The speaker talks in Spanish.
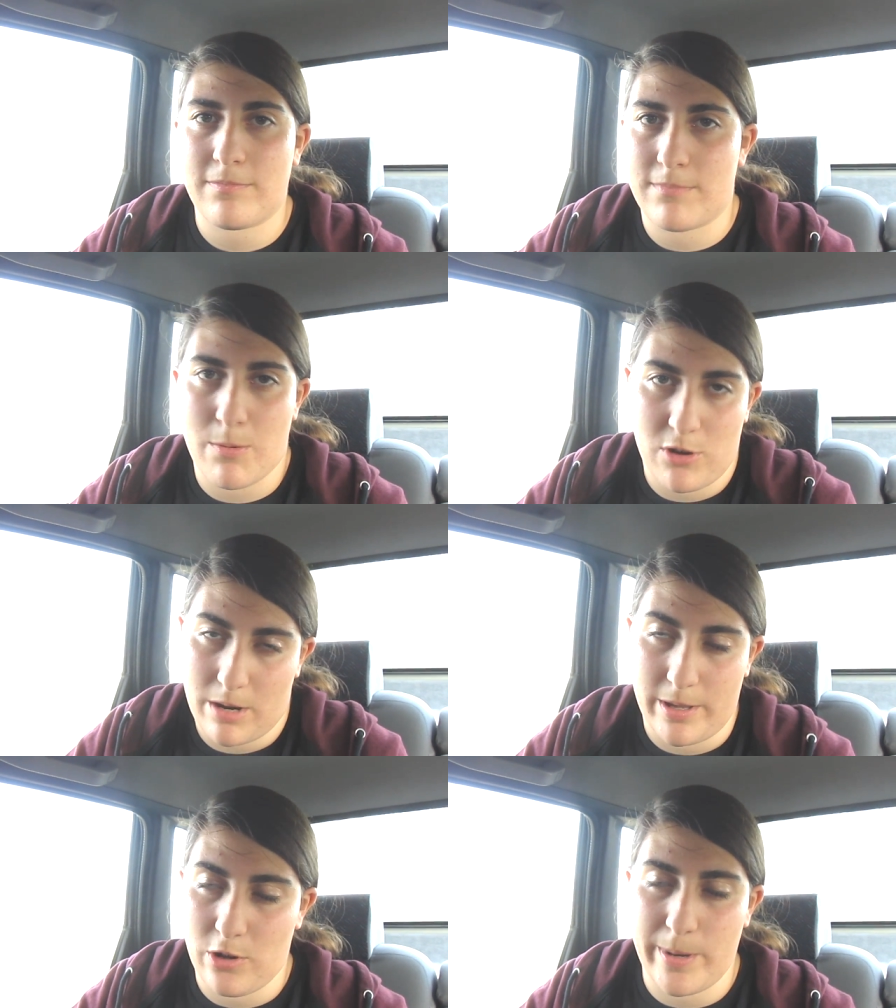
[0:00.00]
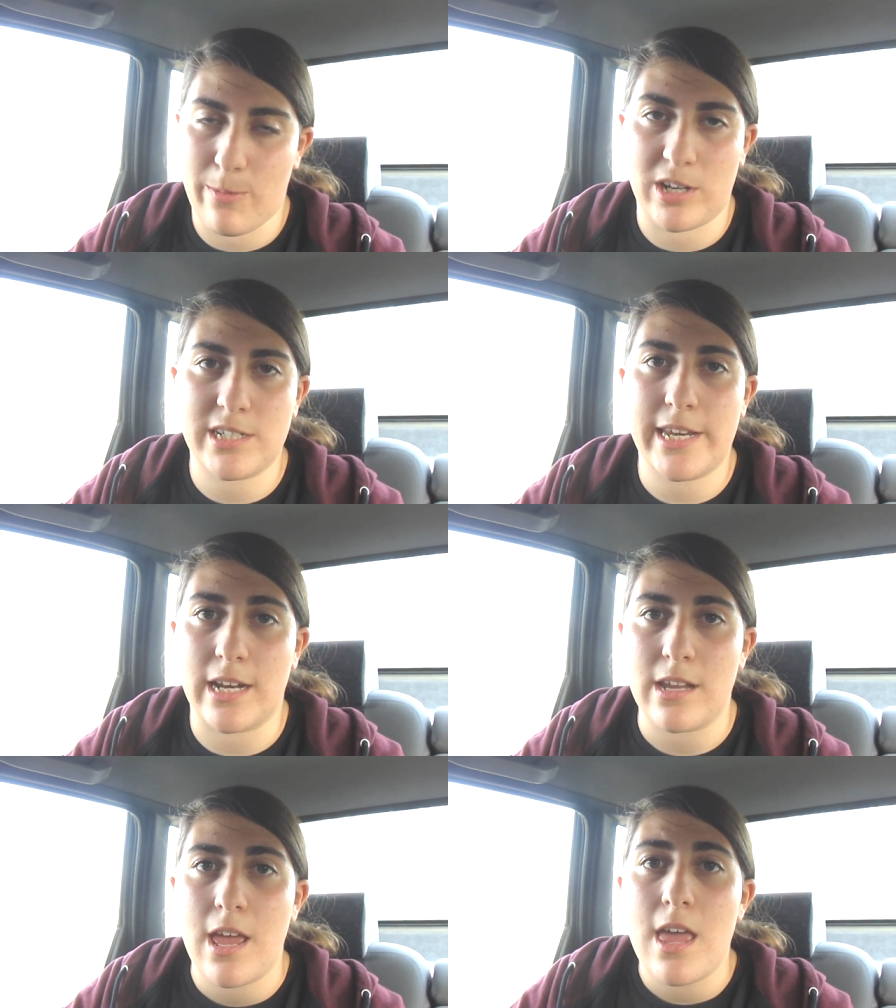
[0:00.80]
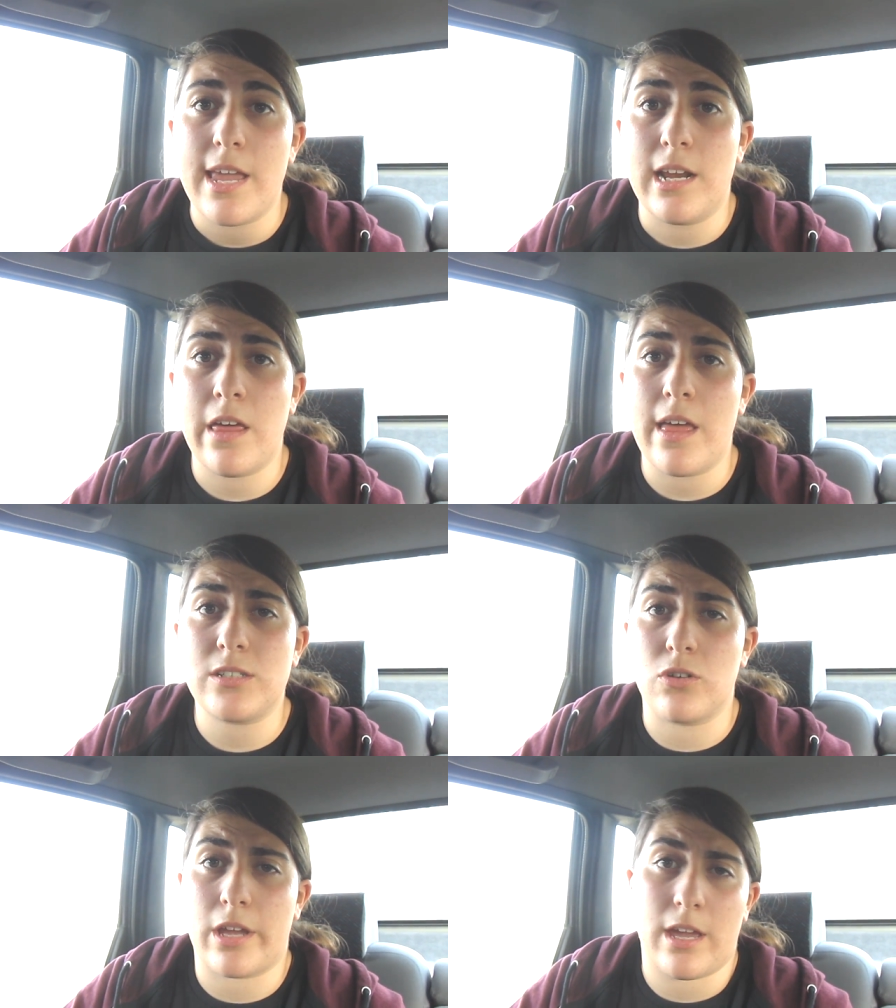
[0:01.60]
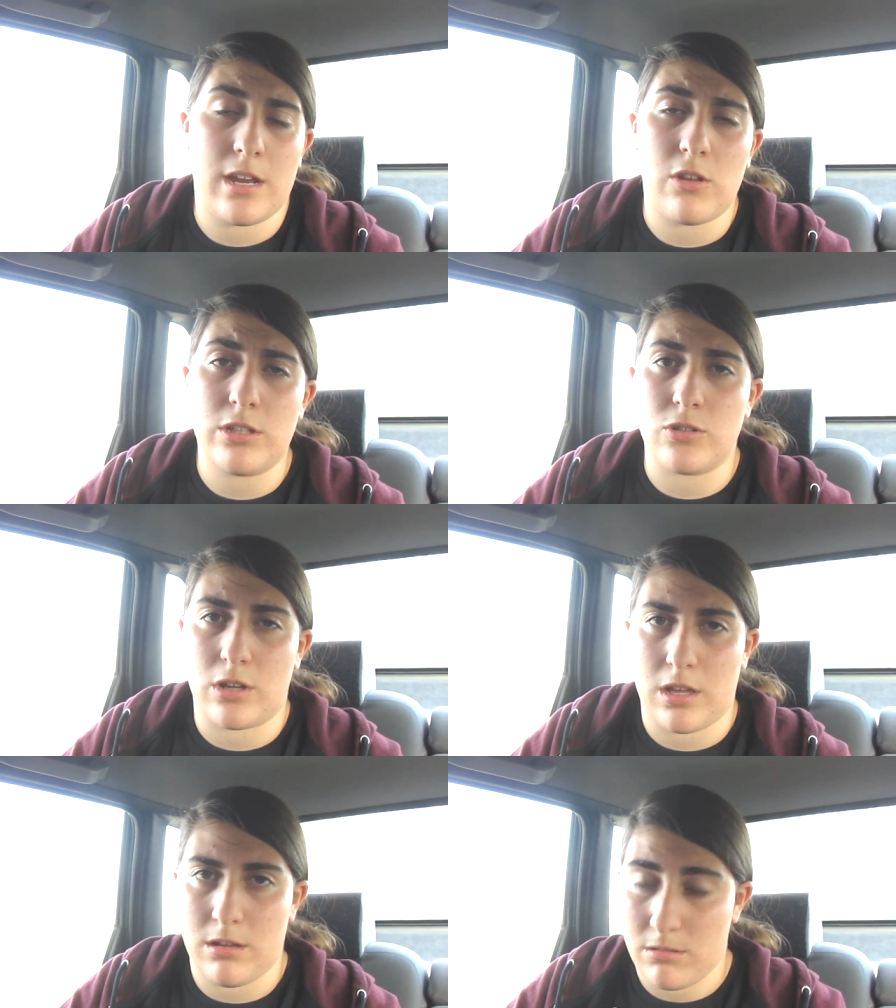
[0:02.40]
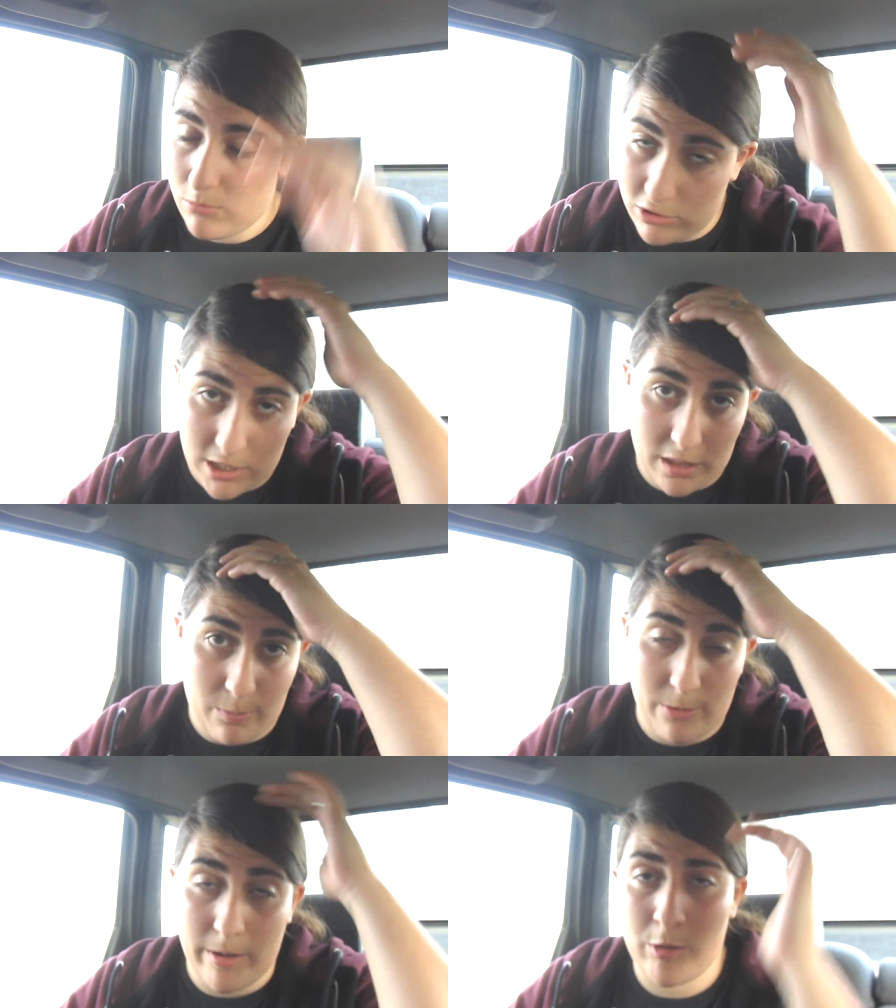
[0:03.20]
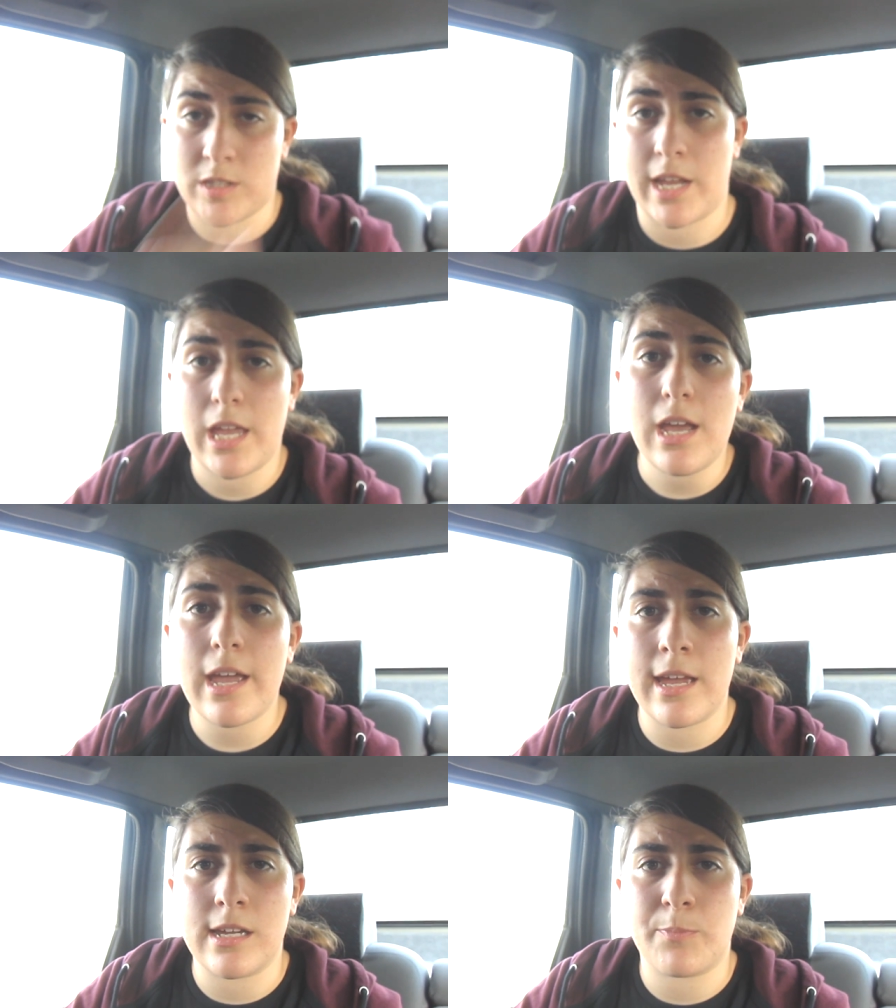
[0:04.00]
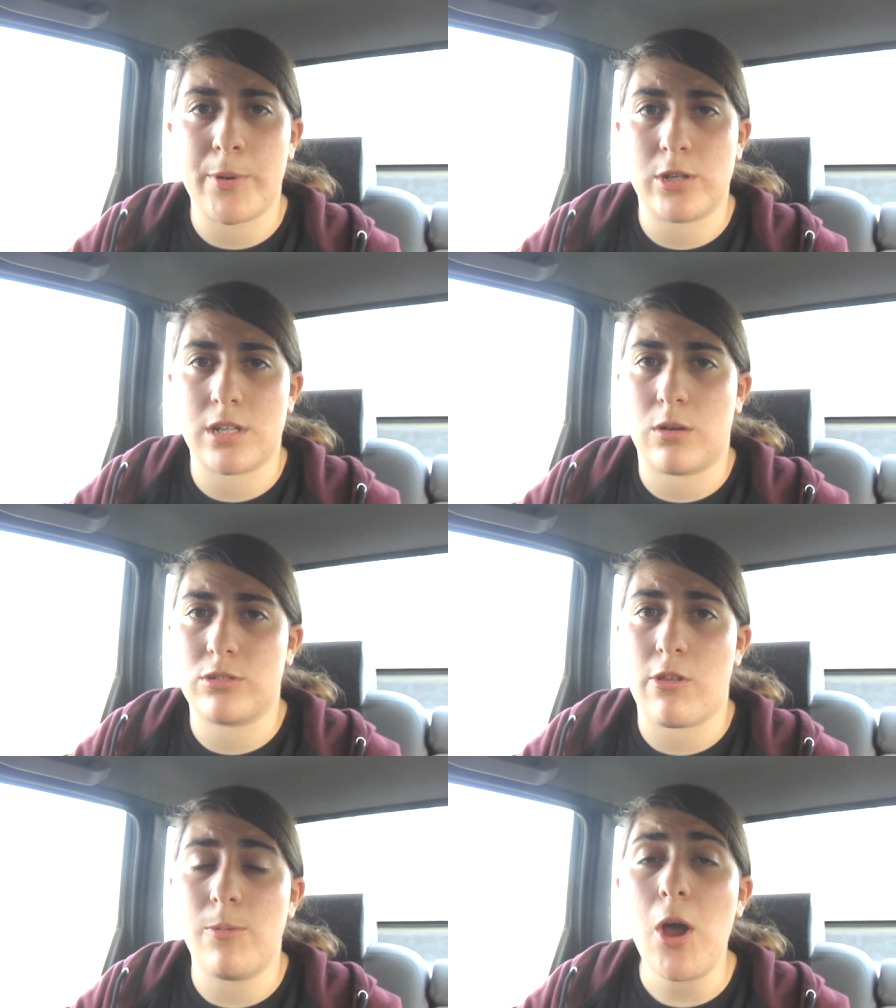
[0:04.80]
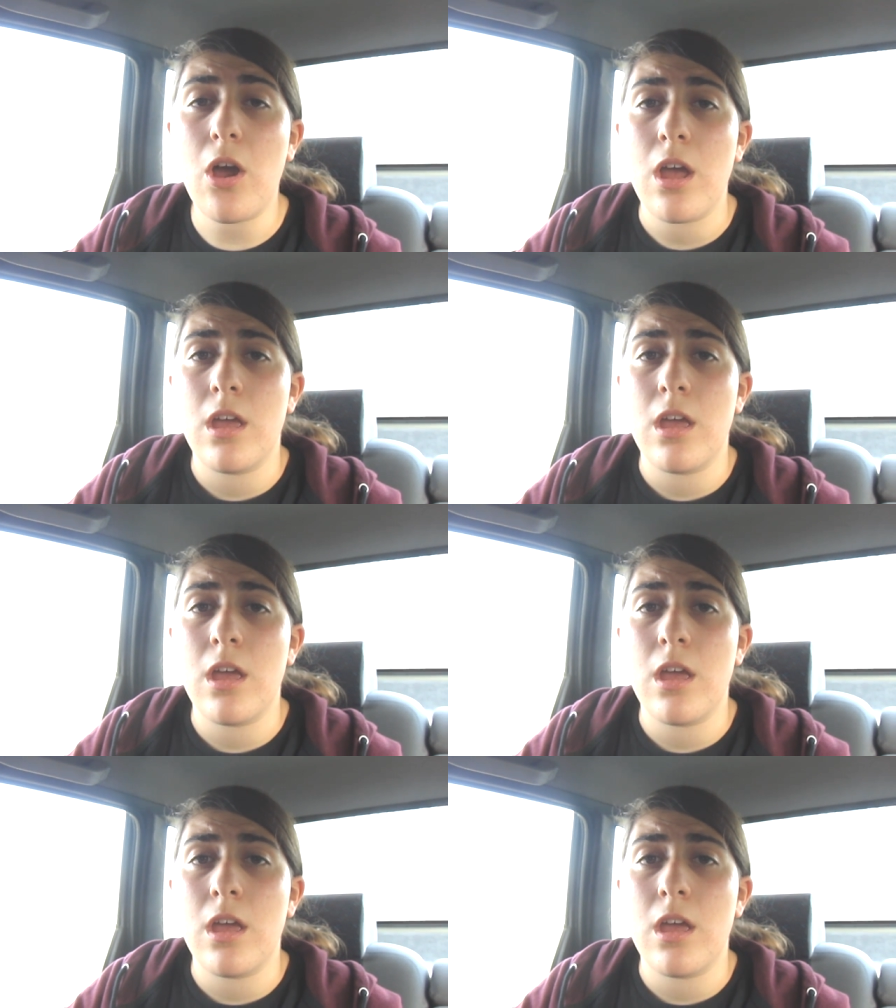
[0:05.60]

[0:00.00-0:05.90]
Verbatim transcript: Vamos, que me dormía por las esquinas. Y nada, eso, que lo dicho, que muchas gracias por ver el hasta aquí, que espero que os haya gustado el vlog